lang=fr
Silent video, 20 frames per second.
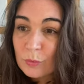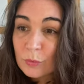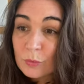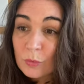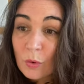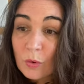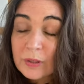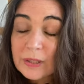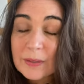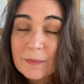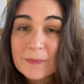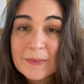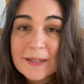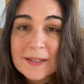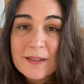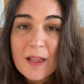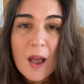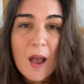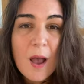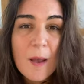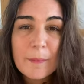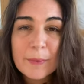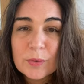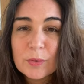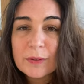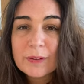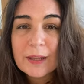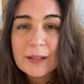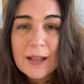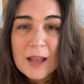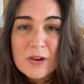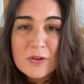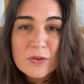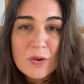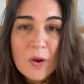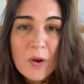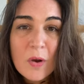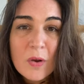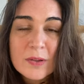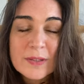gens qui me disent Ah, mais toi, t'as de la
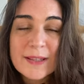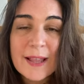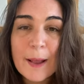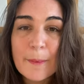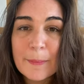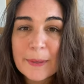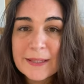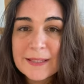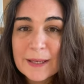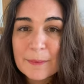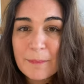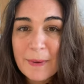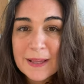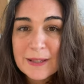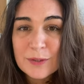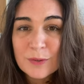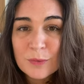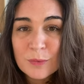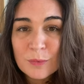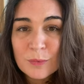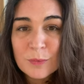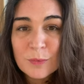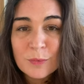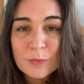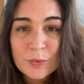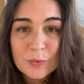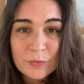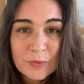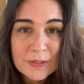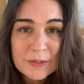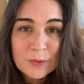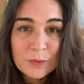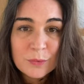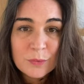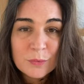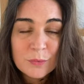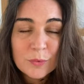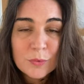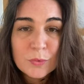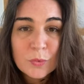chance, t'as un métier passion, tu fais ce que
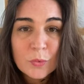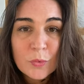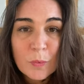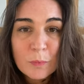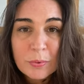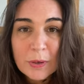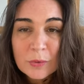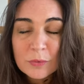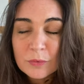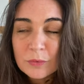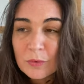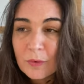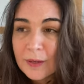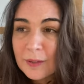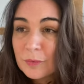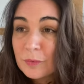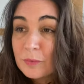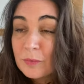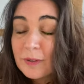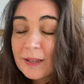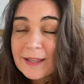tu veux de ton emploi du temps et tout.